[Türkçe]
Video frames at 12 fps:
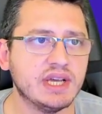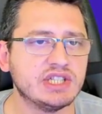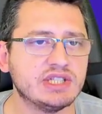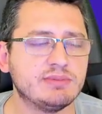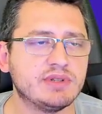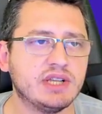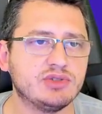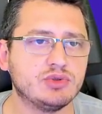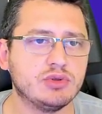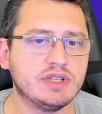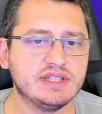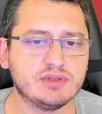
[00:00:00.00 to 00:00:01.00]
Şimdi
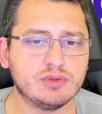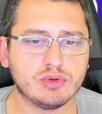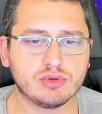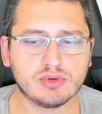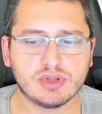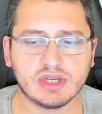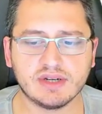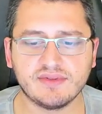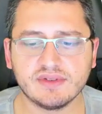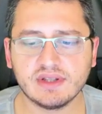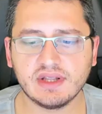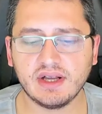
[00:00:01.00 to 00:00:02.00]
rasyolar iskonto
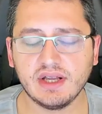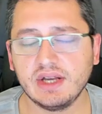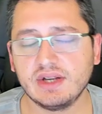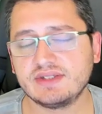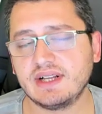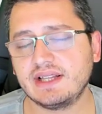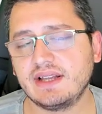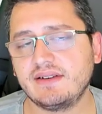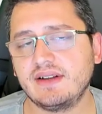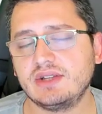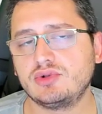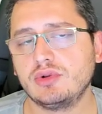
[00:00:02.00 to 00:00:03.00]
tarafında zaten
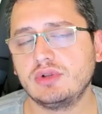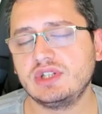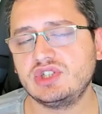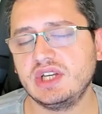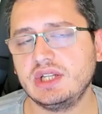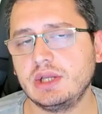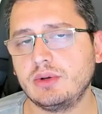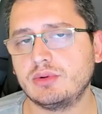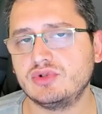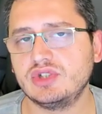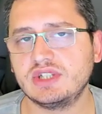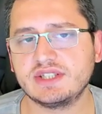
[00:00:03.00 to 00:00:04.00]
rasyoları şeyde
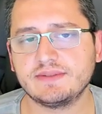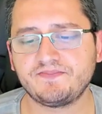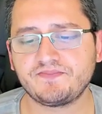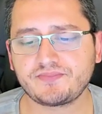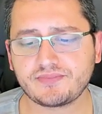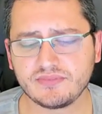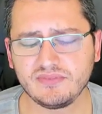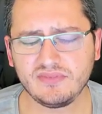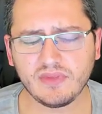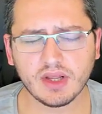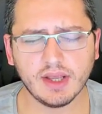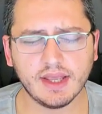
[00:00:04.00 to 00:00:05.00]
göreceğiz.
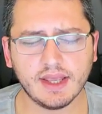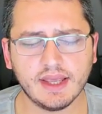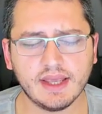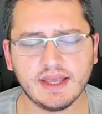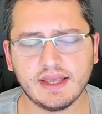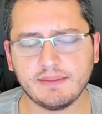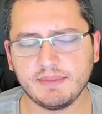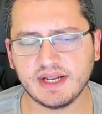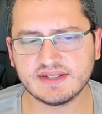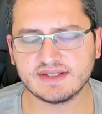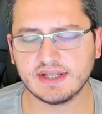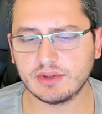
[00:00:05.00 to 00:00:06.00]
Ee,
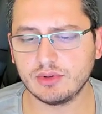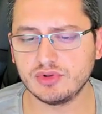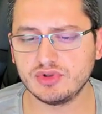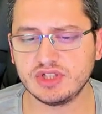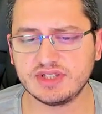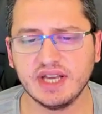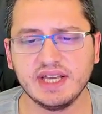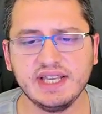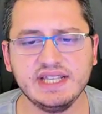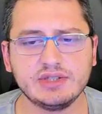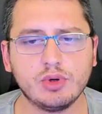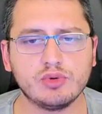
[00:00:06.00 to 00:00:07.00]
birazdan göreceğiz.
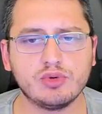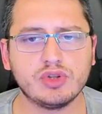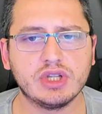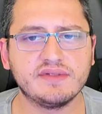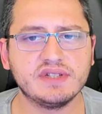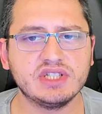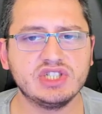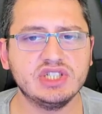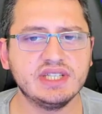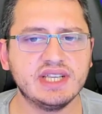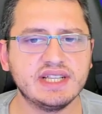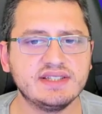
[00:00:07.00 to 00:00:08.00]
İskonto tarafında
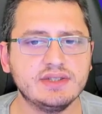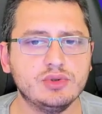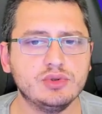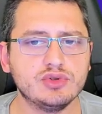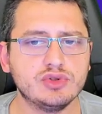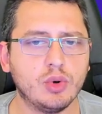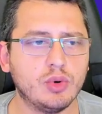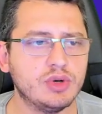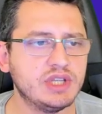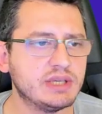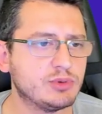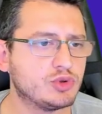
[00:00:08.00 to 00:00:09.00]
şirket
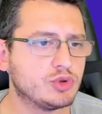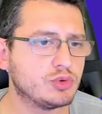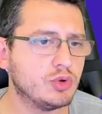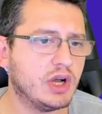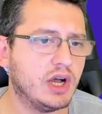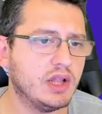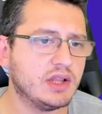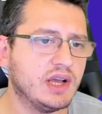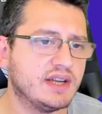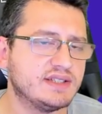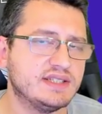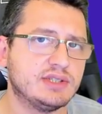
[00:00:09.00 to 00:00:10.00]
%12,5'luk halka
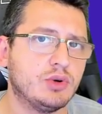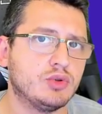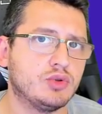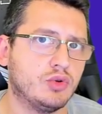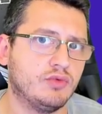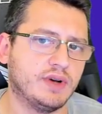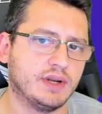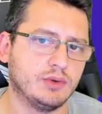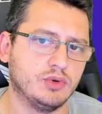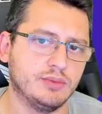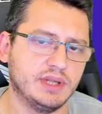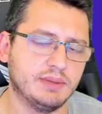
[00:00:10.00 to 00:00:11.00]
arz iskontom var
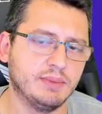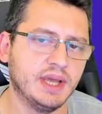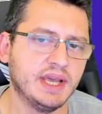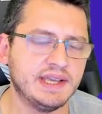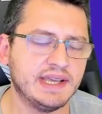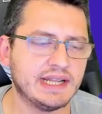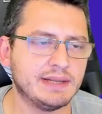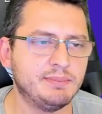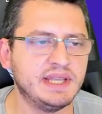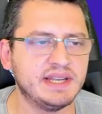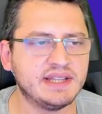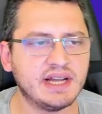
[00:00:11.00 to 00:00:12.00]
diyor benim. Yani
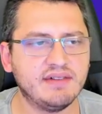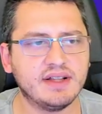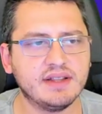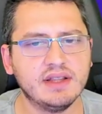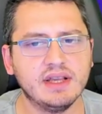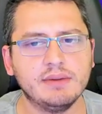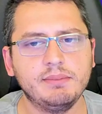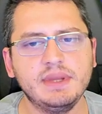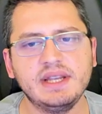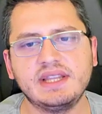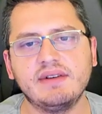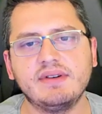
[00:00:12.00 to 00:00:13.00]
bir tavan
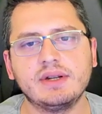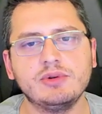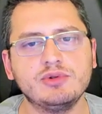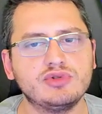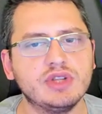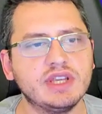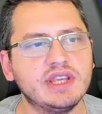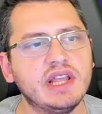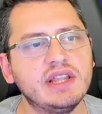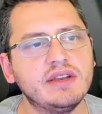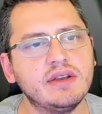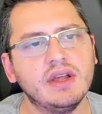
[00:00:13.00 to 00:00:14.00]
bir tavanın üstüne
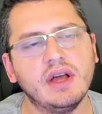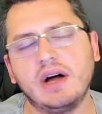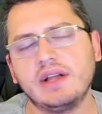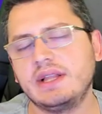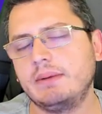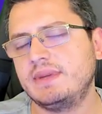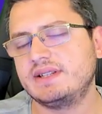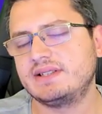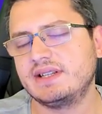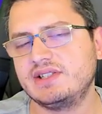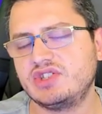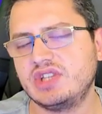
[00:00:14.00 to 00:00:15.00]
gelir adamlar
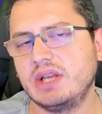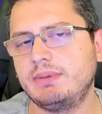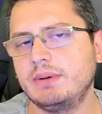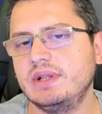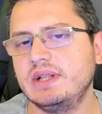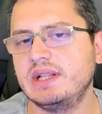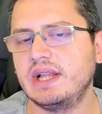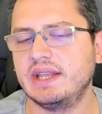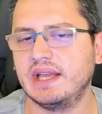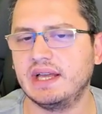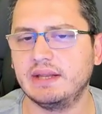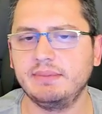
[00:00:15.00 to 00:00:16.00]
satışta yapabilirler
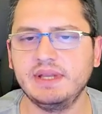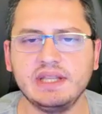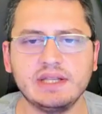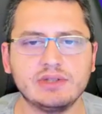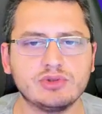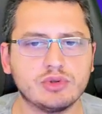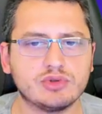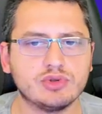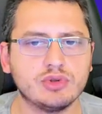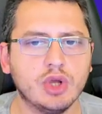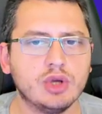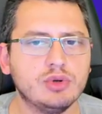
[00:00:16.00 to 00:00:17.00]
yani bilginiz
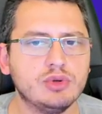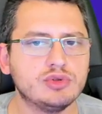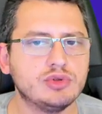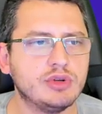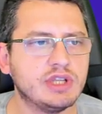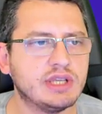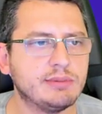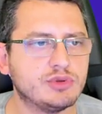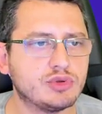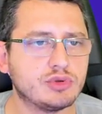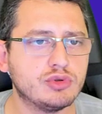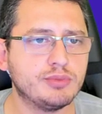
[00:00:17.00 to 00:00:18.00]
olsun.
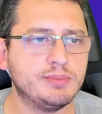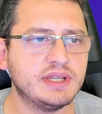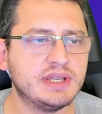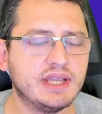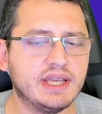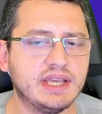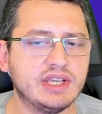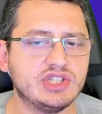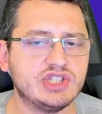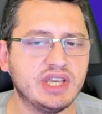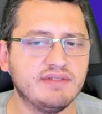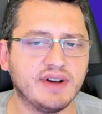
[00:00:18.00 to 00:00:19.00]
%12,5'luk bir e,
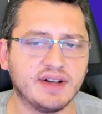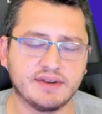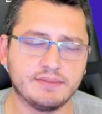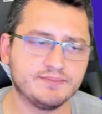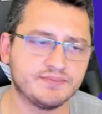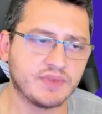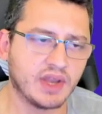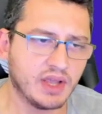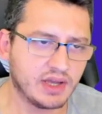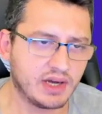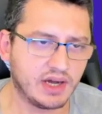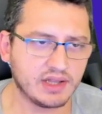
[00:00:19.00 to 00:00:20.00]
şeyi var
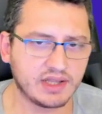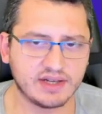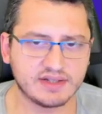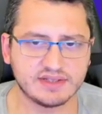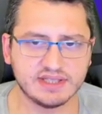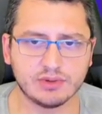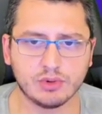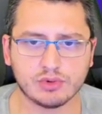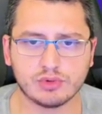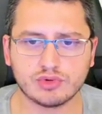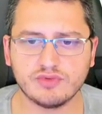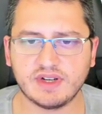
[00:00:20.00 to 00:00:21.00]
halka arz
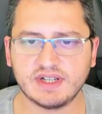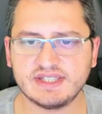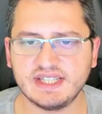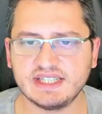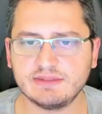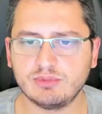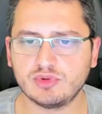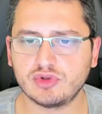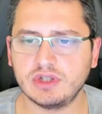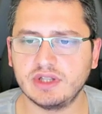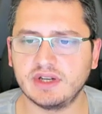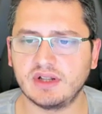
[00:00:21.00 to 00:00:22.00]
iskontosu var.
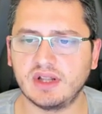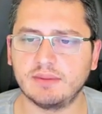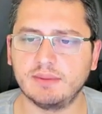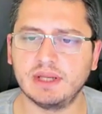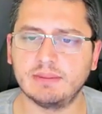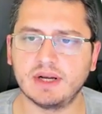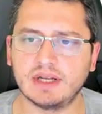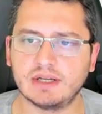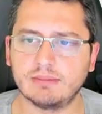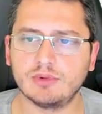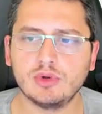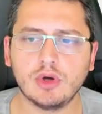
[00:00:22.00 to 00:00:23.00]
8,5 liralar benim
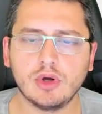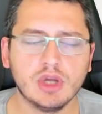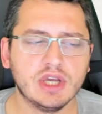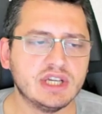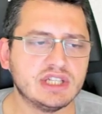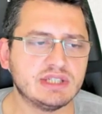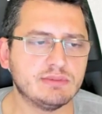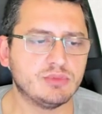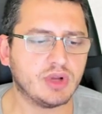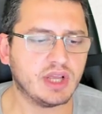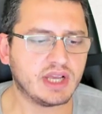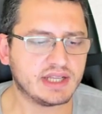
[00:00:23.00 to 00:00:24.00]
hakkım diyor. Şimdi
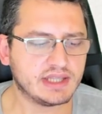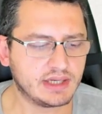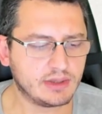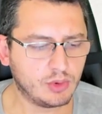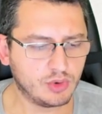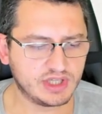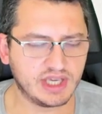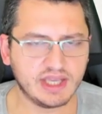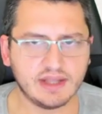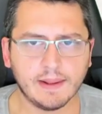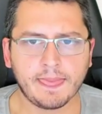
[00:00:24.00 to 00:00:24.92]
buraya kadar okey.